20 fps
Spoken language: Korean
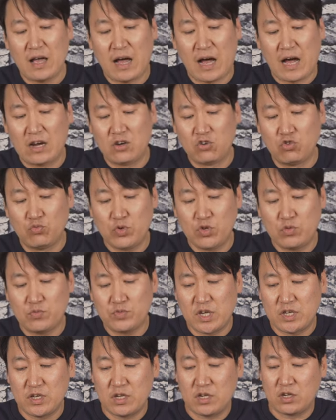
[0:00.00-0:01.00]
알루미늄
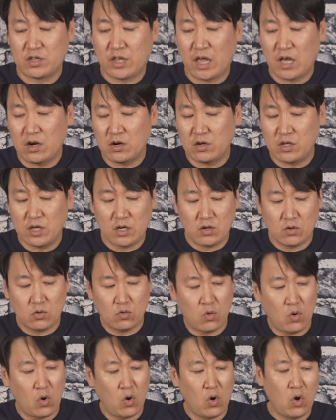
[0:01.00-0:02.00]
재질로 되어
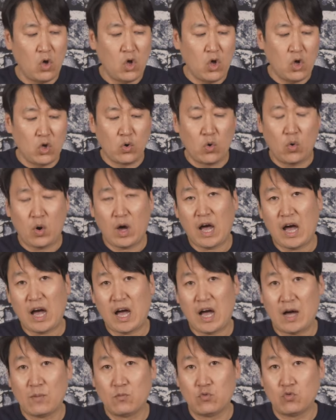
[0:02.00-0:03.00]
있고 요
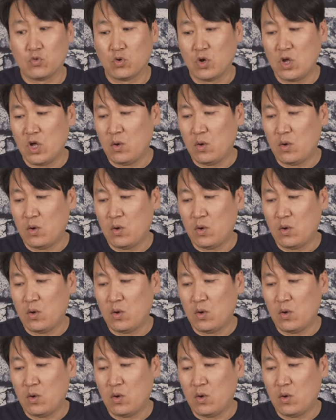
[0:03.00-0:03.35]
하부,